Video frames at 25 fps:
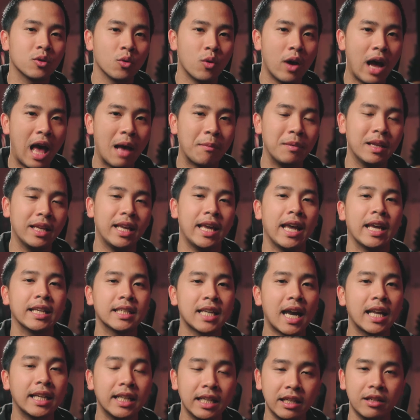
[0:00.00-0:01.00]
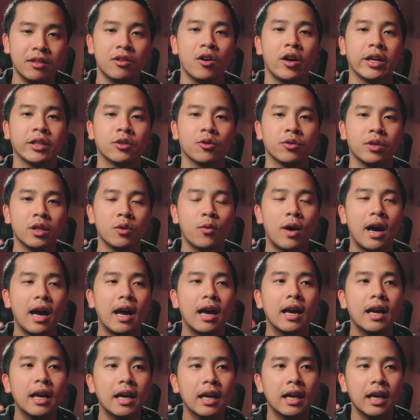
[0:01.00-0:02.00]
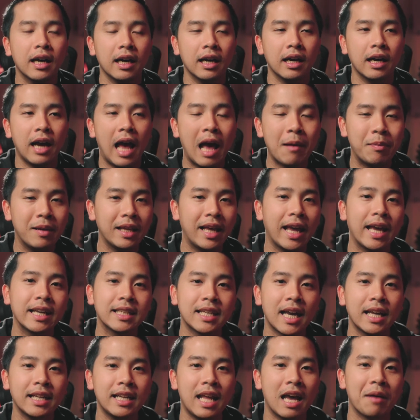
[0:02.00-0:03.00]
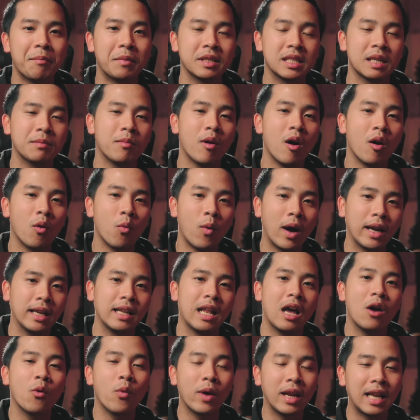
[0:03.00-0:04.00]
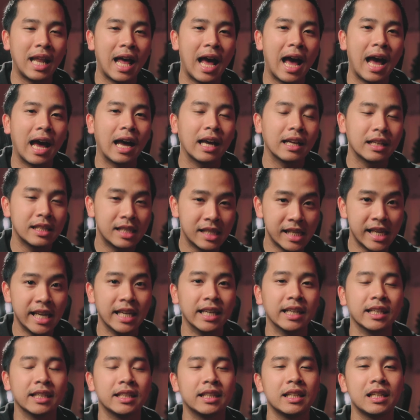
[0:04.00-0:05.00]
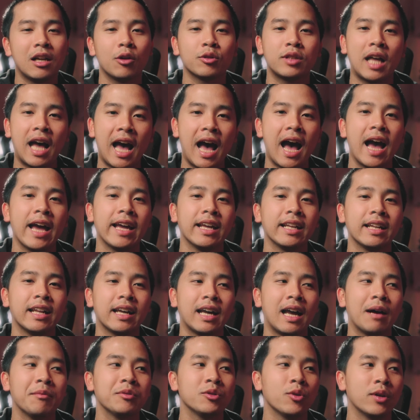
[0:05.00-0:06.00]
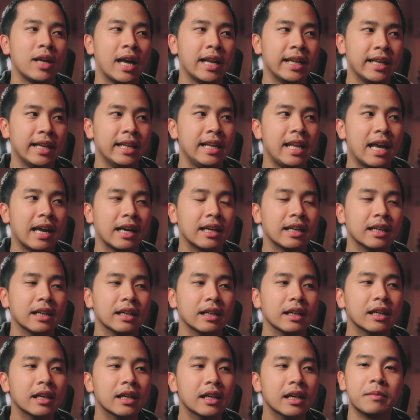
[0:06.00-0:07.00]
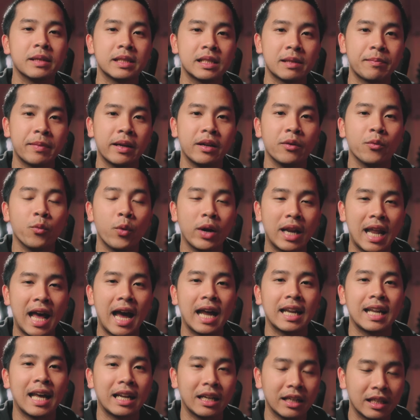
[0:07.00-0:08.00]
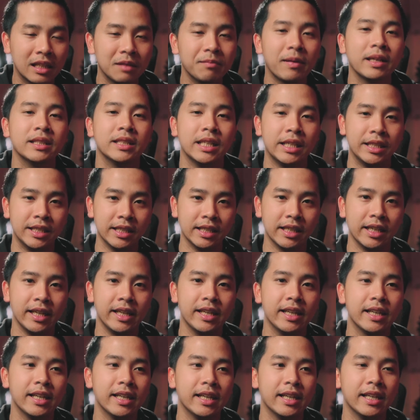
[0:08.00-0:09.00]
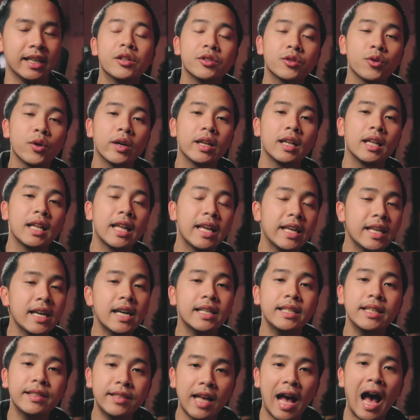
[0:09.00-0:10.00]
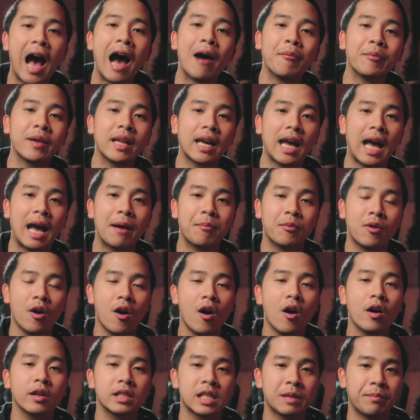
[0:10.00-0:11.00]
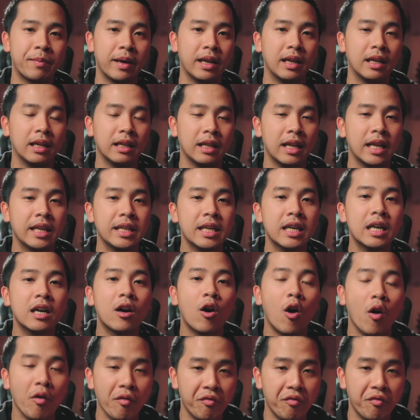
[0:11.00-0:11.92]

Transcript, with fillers: ตัวแอปพลิเคชันนิดหน่อยตรงที่ว่าแอปพลิเคชันเนี่ย มันจะบอกวันและเวลาจริงที่เราถ่ายนะครับ ส่วนอันนี้เนี่ยคือมันจะเป็นเวลารันขึ้นไปเฉยๆ ส่วนเลเยอร์ที่ 3 นะครับ ก็จะเป็นเลเยอร์ขอ